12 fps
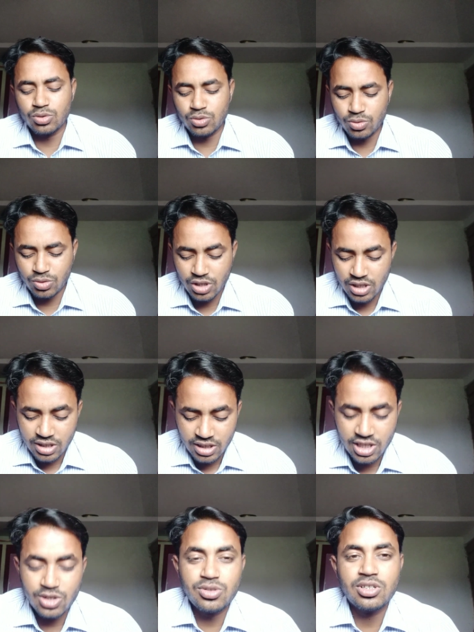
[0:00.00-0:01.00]
दोस्तों
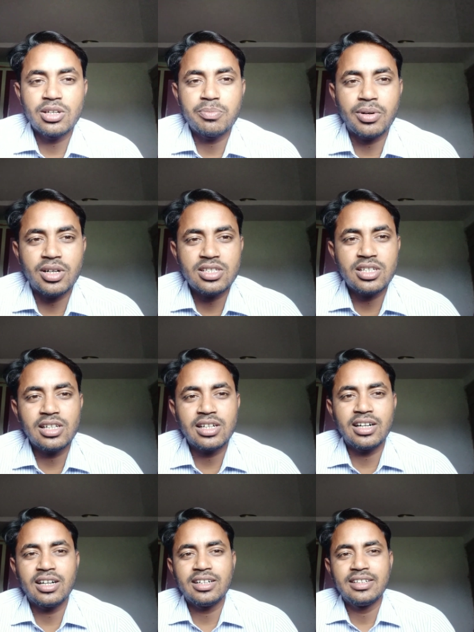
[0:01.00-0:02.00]
कि उसके फसल
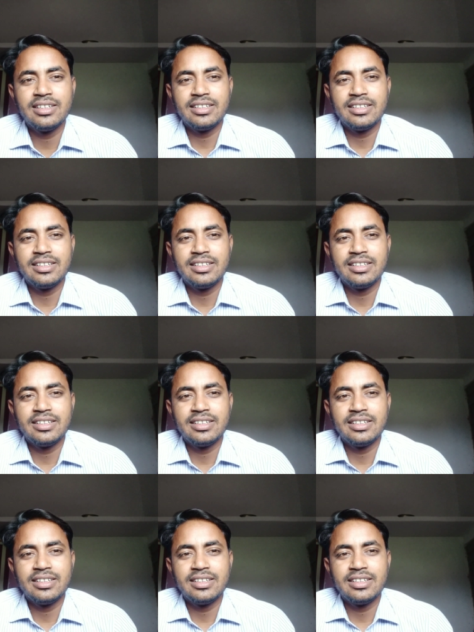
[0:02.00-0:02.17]
का